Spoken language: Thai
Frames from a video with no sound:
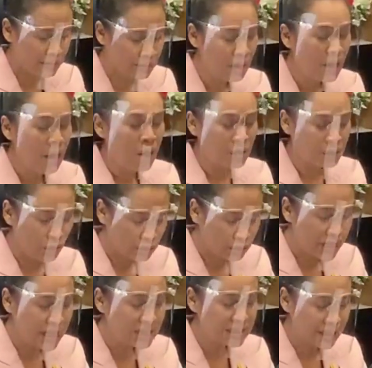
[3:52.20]
ญ โรง
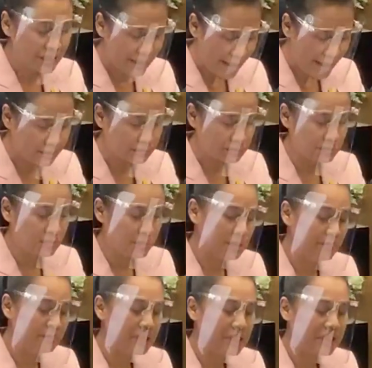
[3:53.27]
เรียนจะเร่ง
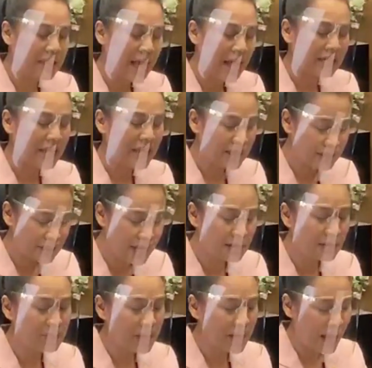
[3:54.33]
ดำเนินการให้คณะ
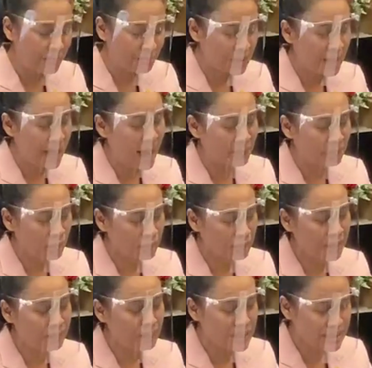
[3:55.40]
กรรมการบริหารโรง
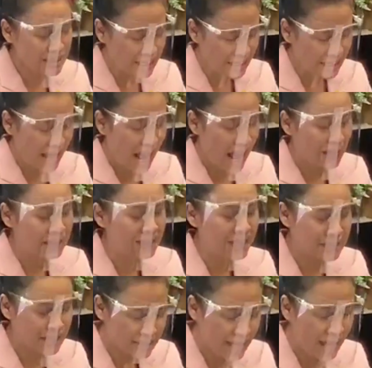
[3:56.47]
เรียนพิจารณา และ
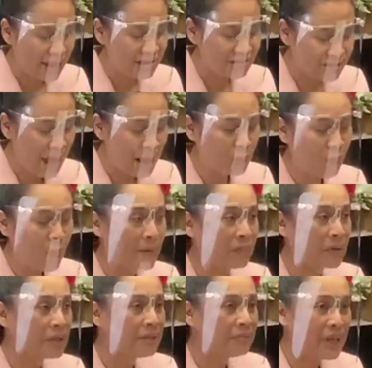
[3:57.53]
จะแจ้งให้ทราบความ
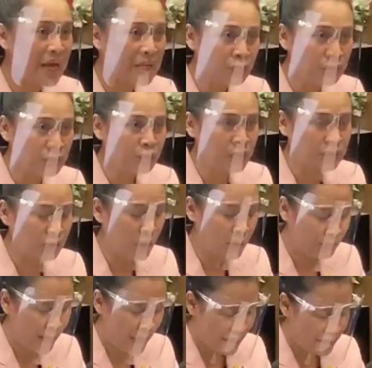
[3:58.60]
คืบหน้าโดยละเอต่อ
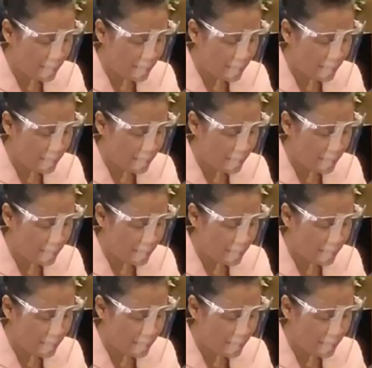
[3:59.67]
ไป